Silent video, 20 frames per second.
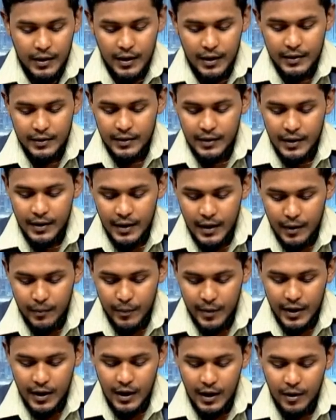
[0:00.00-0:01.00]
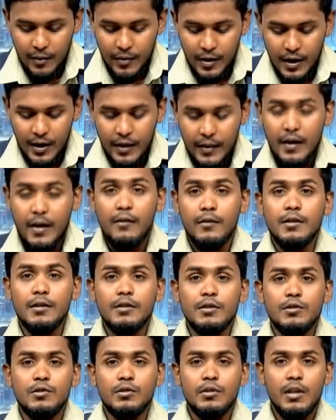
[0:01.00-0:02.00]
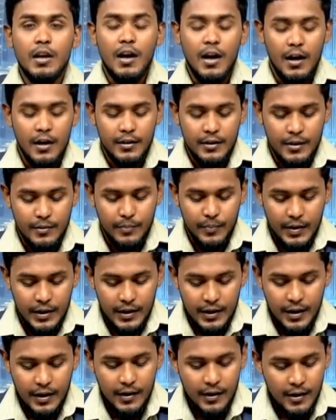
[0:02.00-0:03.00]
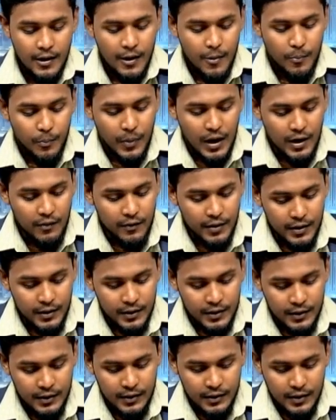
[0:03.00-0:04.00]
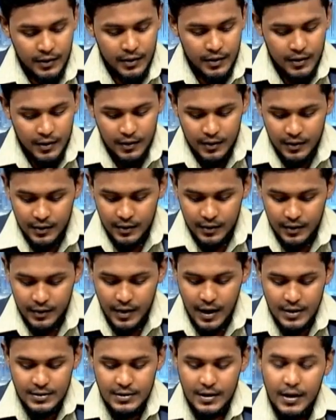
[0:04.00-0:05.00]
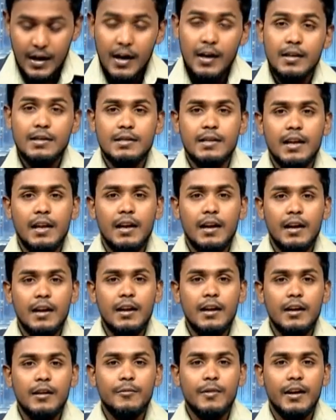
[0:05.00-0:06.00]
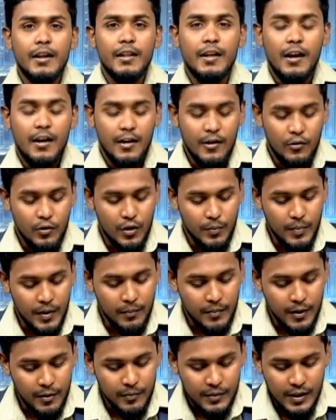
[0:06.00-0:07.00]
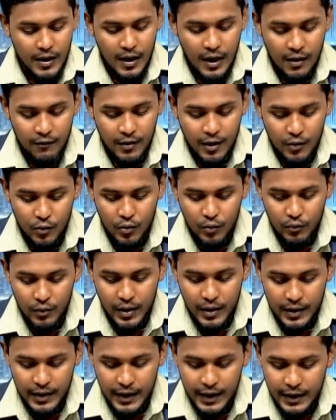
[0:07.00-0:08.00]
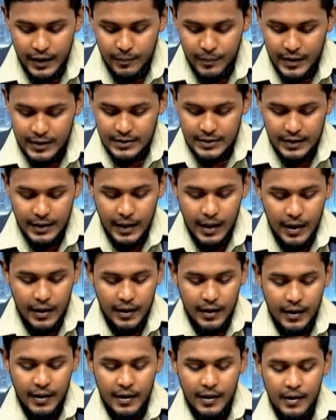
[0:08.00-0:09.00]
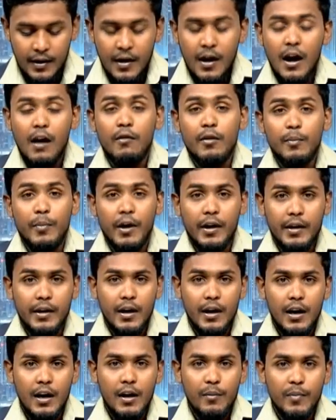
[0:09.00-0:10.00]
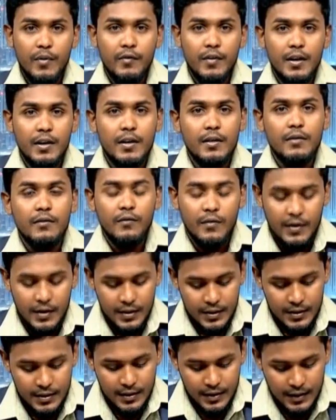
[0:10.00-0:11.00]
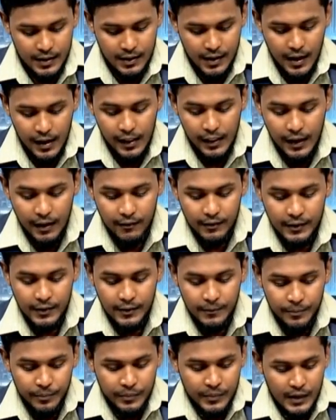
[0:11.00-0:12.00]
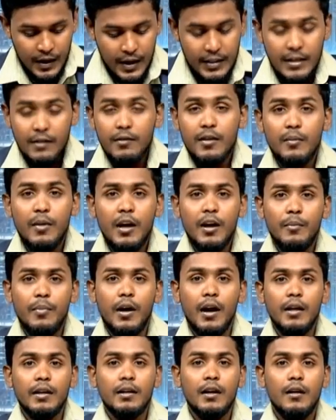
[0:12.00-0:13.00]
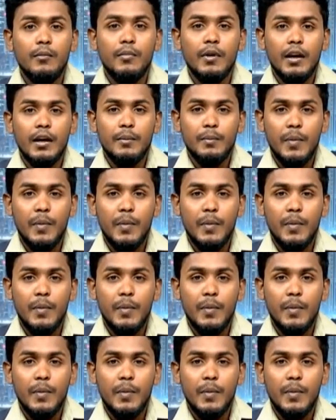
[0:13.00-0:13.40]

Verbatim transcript: நகரத்திலே அண்மை காலமாக அதாவது யுத்த காலத்தின் பின்னர் பல்வேறு நாசகார செயல்களில் ஈடுபட்டதாக குறிப்பிடப்படும் இந்த ஆவா குழுவுடன் நேரில் பேச தயார் என அவர் பகிரங்க அழைப்பு விடு விடுத்திருக்கின்றார் அதாவது எந்த விதமான பாதுகாப்பு